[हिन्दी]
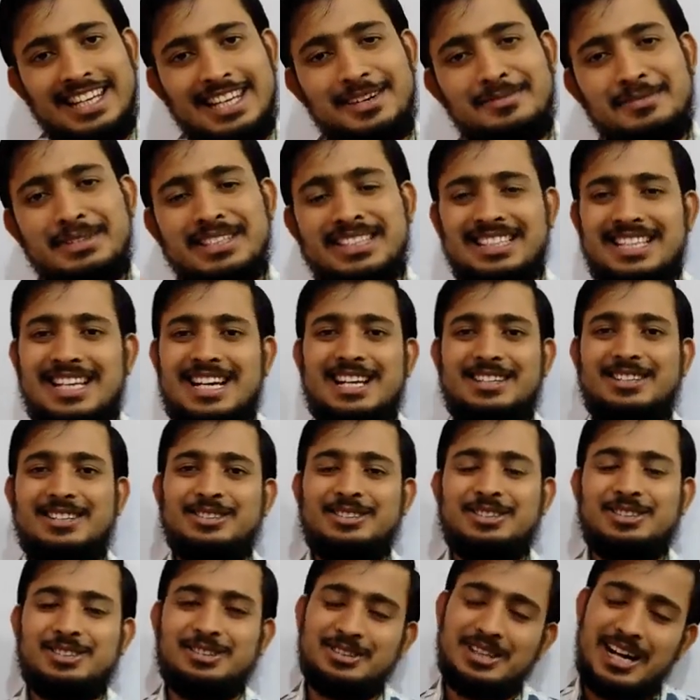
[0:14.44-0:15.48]
नमस्कार
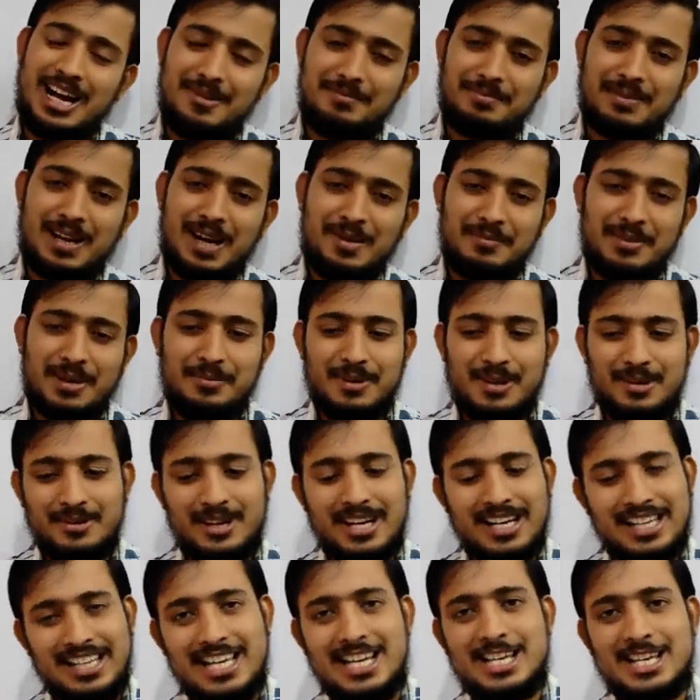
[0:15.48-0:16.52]
दोस्तों आपका अपने
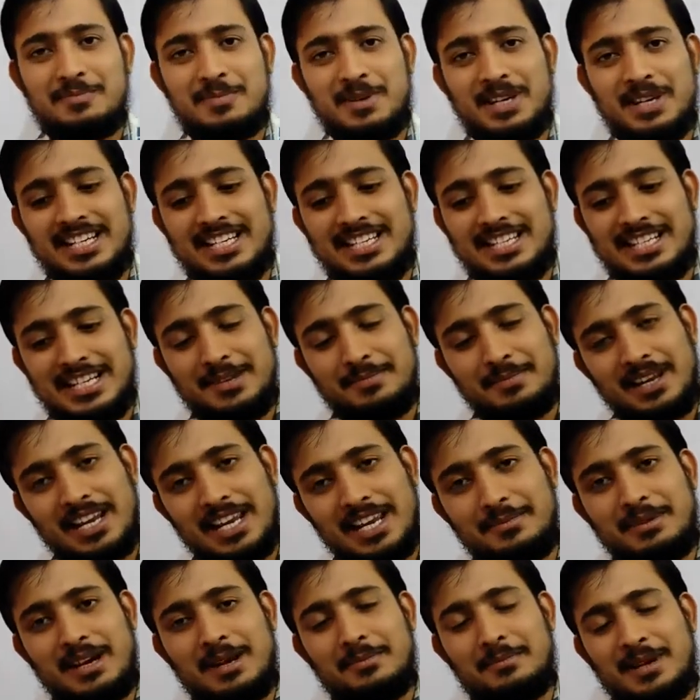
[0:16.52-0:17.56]
परिवार द स्पीड स्टडी पर
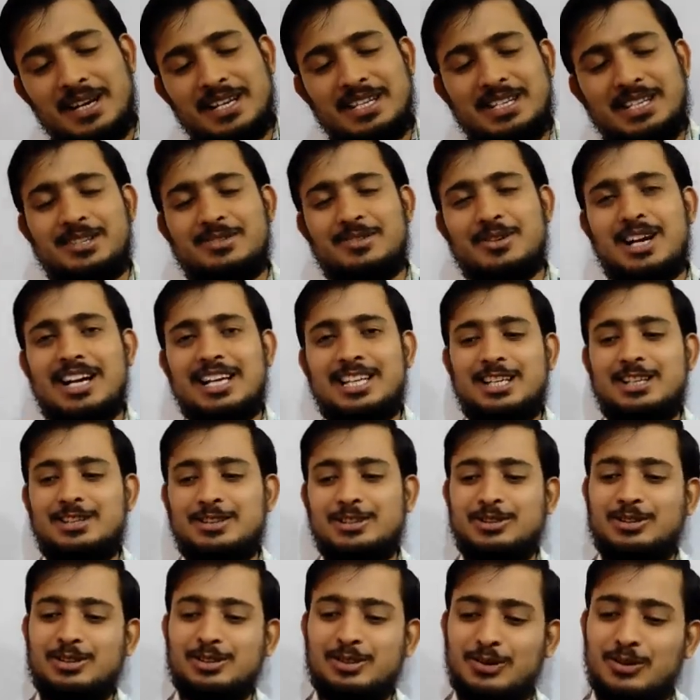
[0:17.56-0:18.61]
एक बार फिर से स्वागत है
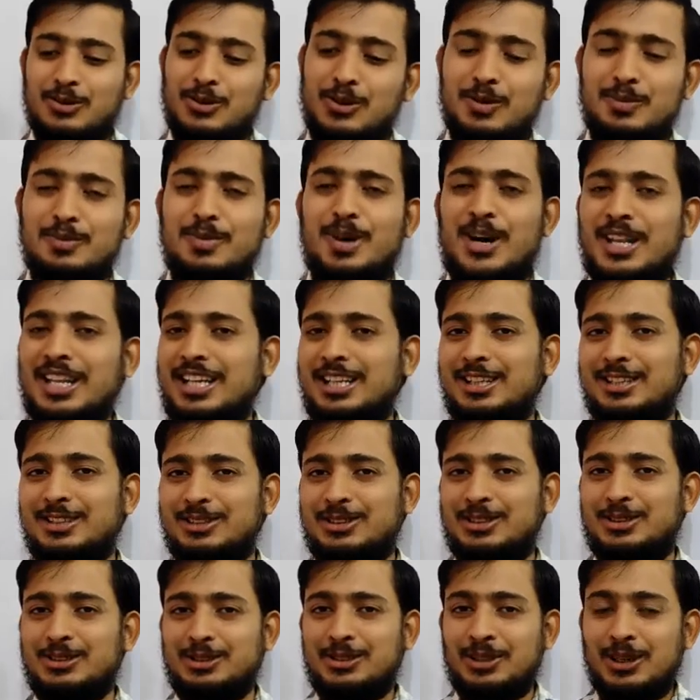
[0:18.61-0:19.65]
दोस्तों गुड मॉर्निंग
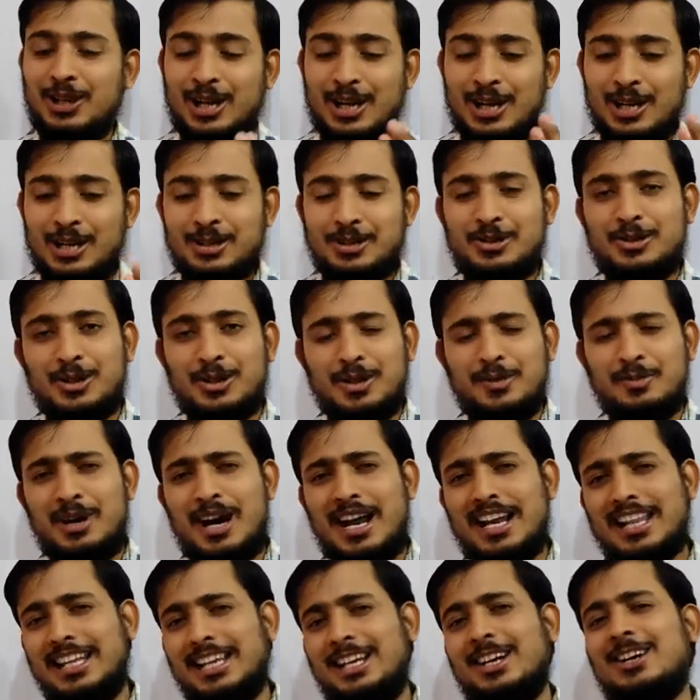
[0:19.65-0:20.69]
दोस्तों गुड
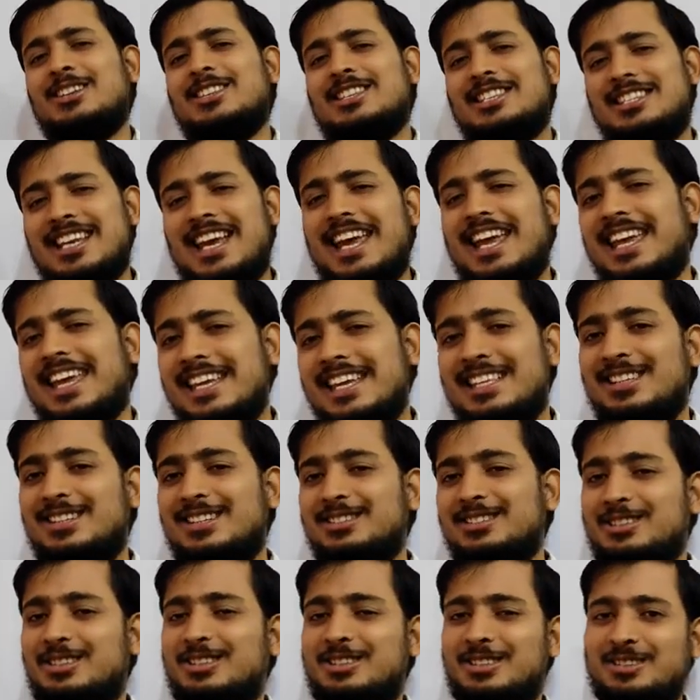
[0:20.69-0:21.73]
मॉर्निंग और जय हिंद
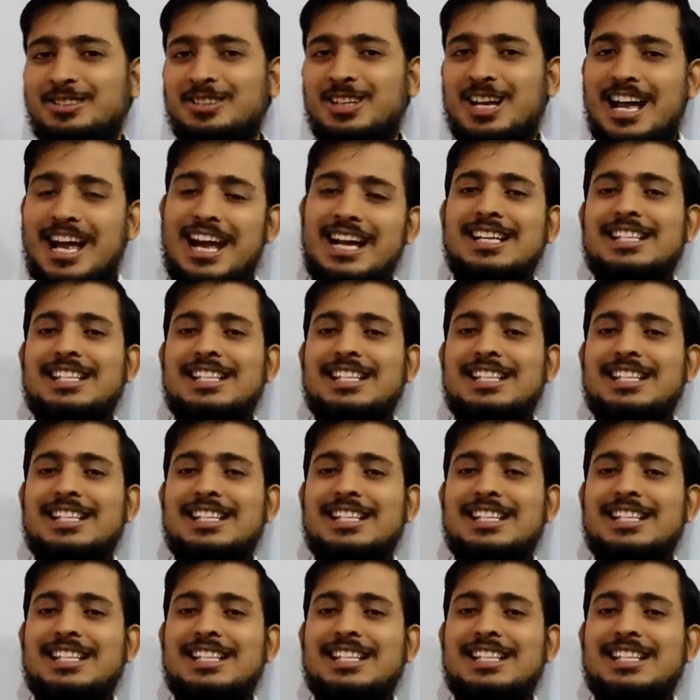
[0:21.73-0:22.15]
दोस्तों